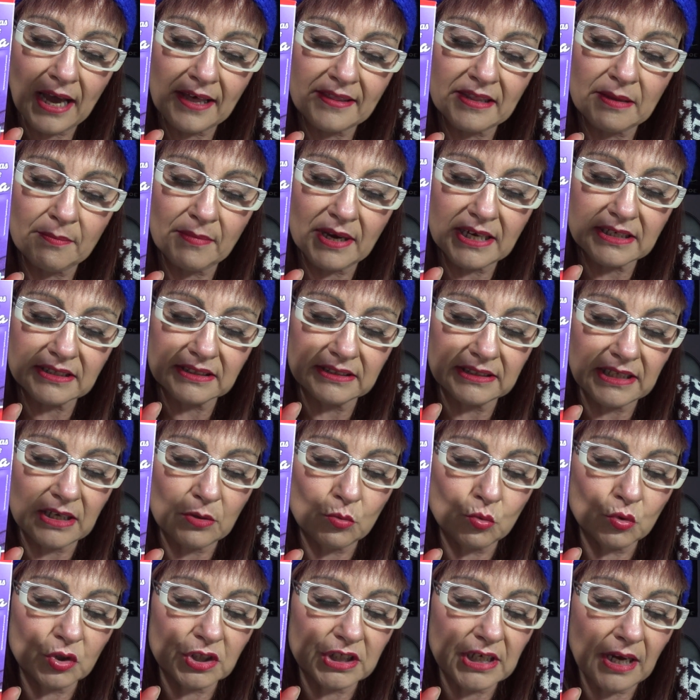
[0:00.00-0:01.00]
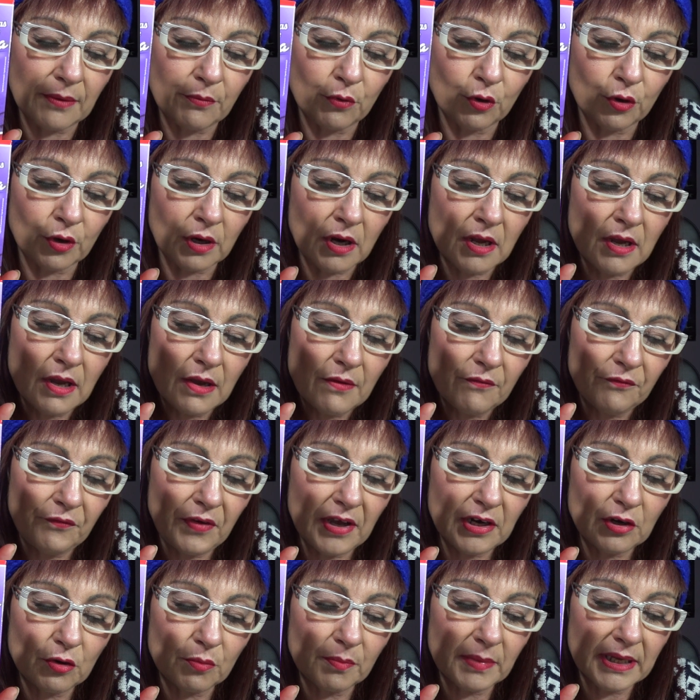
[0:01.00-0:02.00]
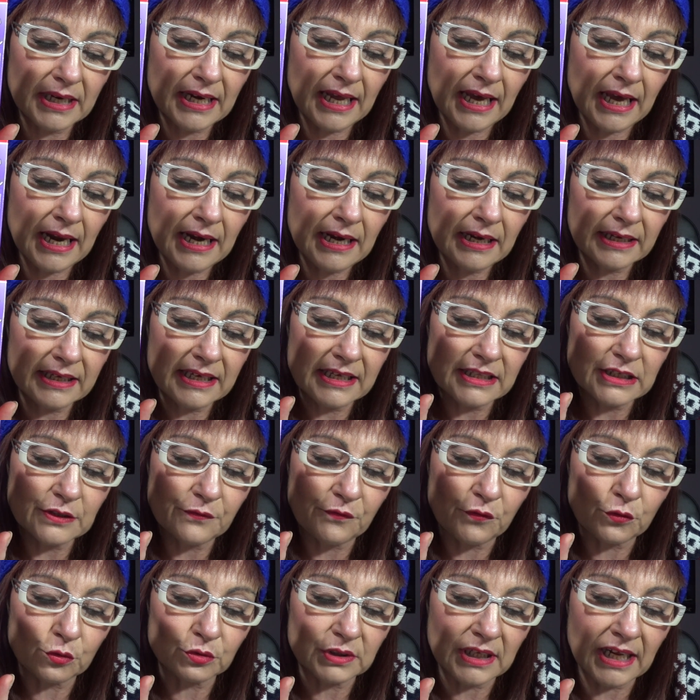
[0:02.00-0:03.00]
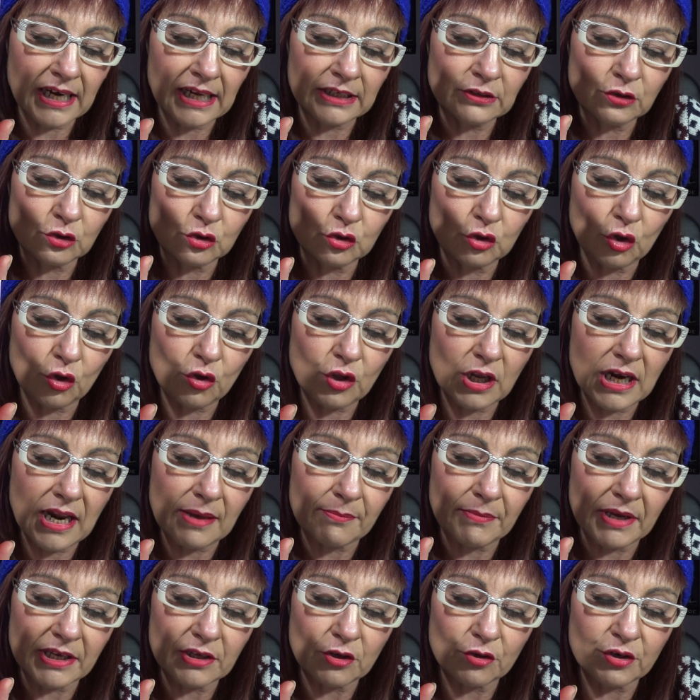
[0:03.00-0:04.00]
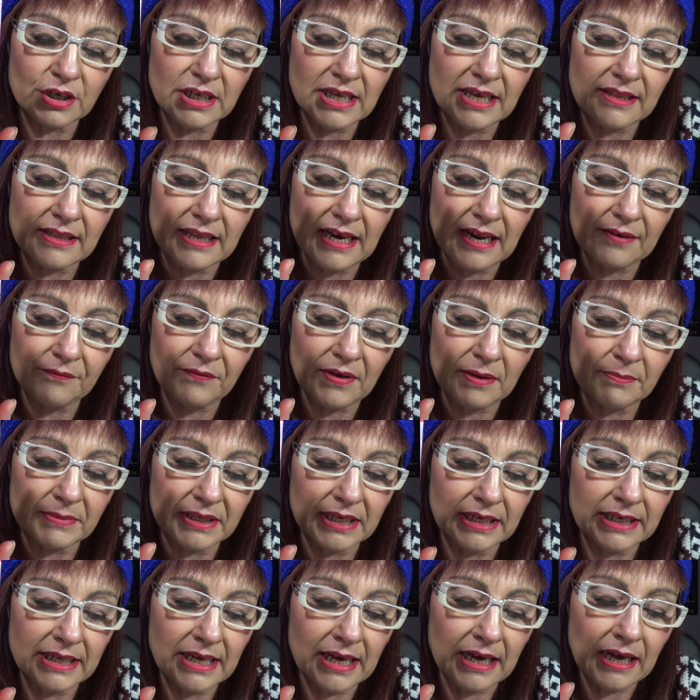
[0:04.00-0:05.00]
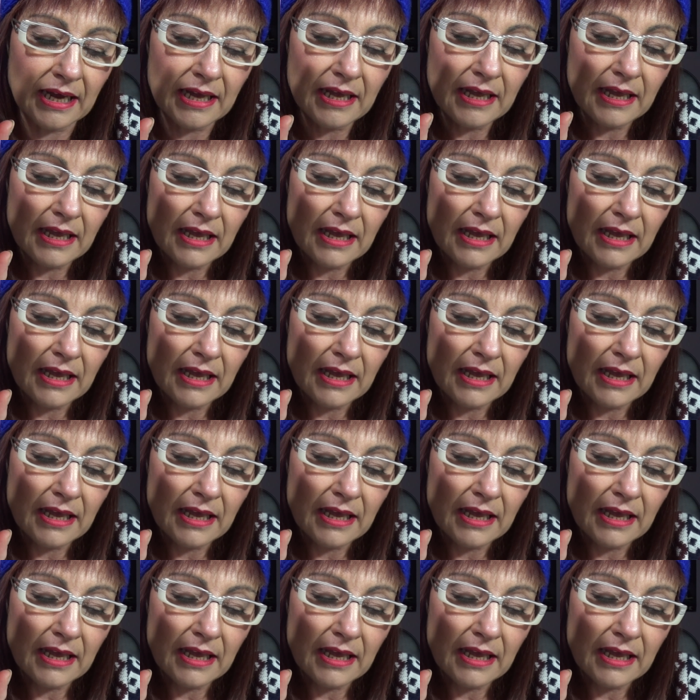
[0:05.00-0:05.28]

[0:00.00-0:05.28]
además de un sabor fenomenal que disfrutarán toda la mayoría de la familia.